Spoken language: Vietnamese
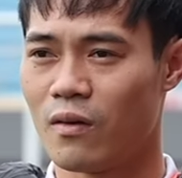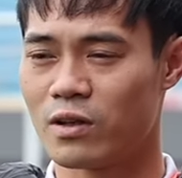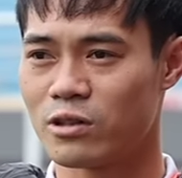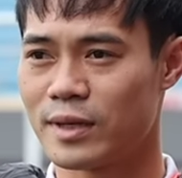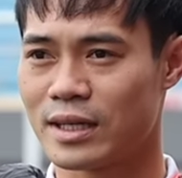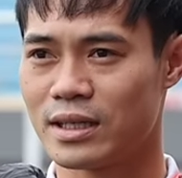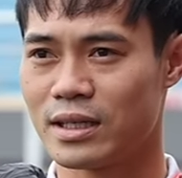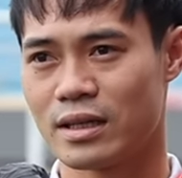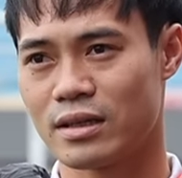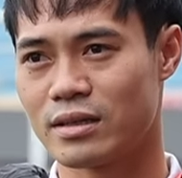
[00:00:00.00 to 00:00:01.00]
trống trước mặt
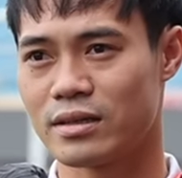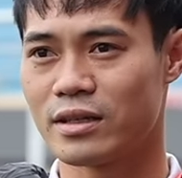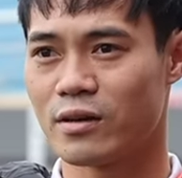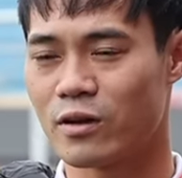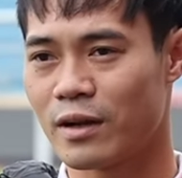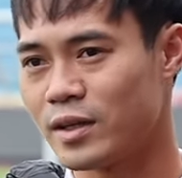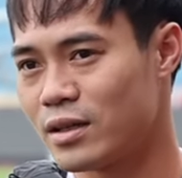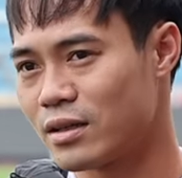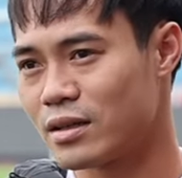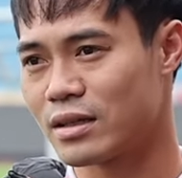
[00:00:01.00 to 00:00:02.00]
thì những điều đó em rất là
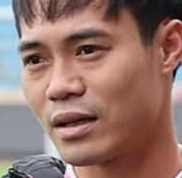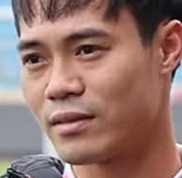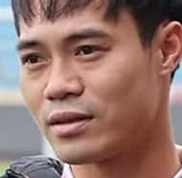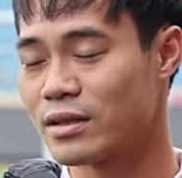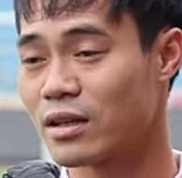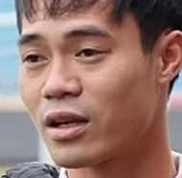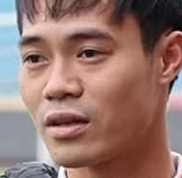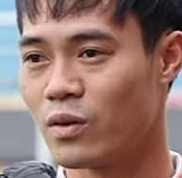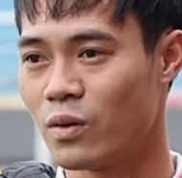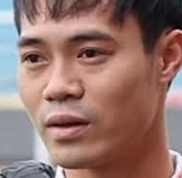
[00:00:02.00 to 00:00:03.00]
cảm thấy rất là thích
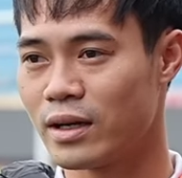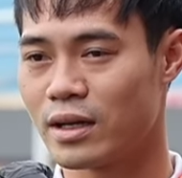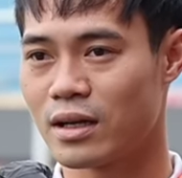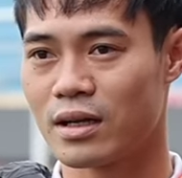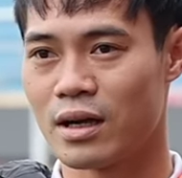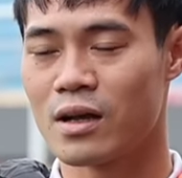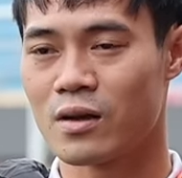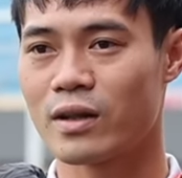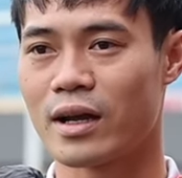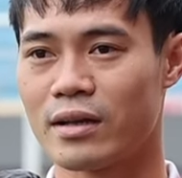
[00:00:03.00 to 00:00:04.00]
thú, nên là
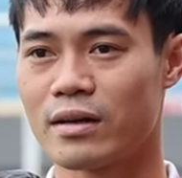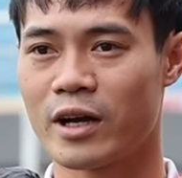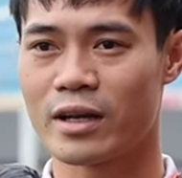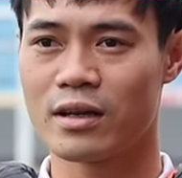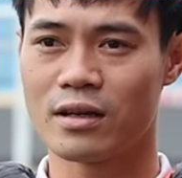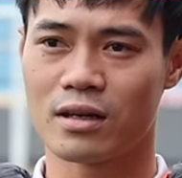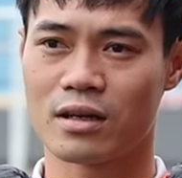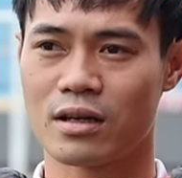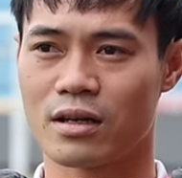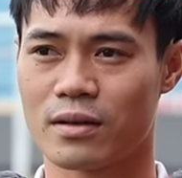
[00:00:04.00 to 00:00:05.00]
có thể như vậy nên
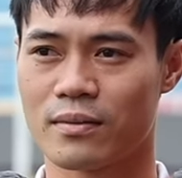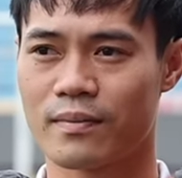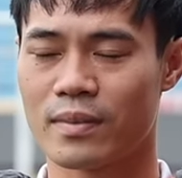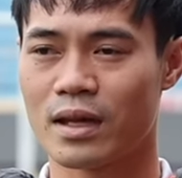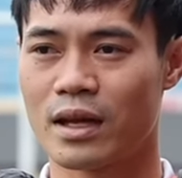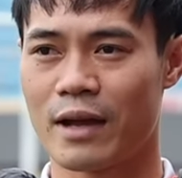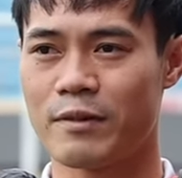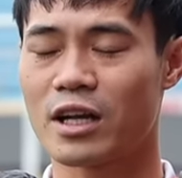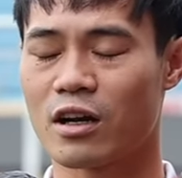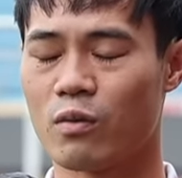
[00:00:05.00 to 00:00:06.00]
là em
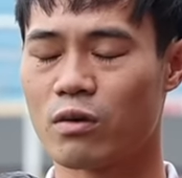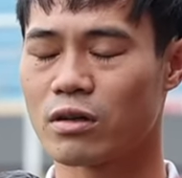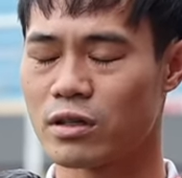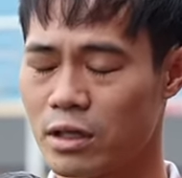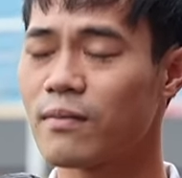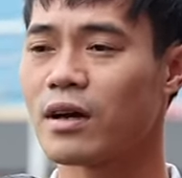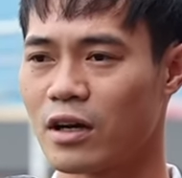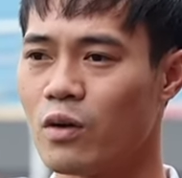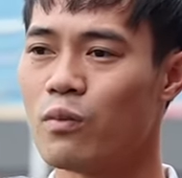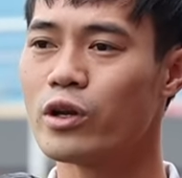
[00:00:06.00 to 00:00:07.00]
tiếp cận cầu tiếp cận
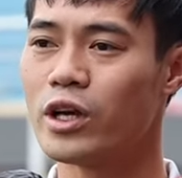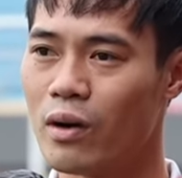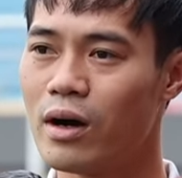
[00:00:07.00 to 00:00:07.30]
cầu môn nhiều